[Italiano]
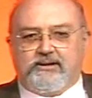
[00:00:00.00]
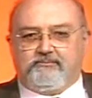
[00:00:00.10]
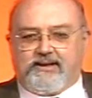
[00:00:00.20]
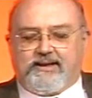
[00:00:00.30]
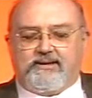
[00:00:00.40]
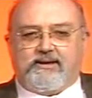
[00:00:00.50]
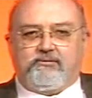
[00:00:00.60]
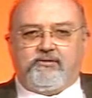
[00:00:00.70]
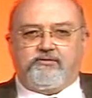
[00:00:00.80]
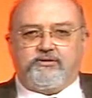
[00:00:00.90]
Per carità,
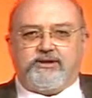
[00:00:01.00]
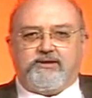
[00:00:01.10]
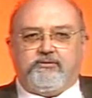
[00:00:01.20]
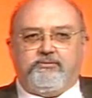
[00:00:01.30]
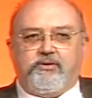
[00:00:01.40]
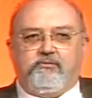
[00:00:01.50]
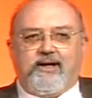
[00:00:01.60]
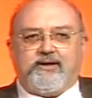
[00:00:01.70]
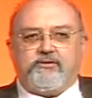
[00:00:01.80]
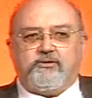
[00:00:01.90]
quel Foggia arrivò poi
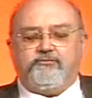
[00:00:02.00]
quarto,